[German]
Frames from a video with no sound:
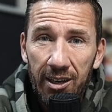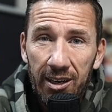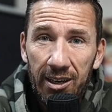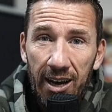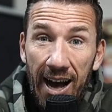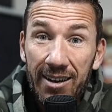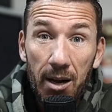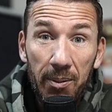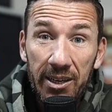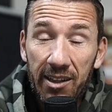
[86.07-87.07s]
äh, hat
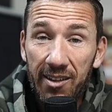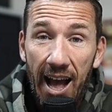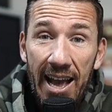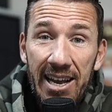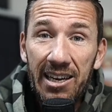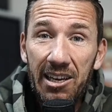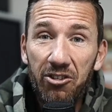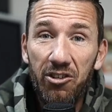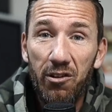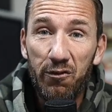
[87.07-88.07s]
aber jetzt eigentlich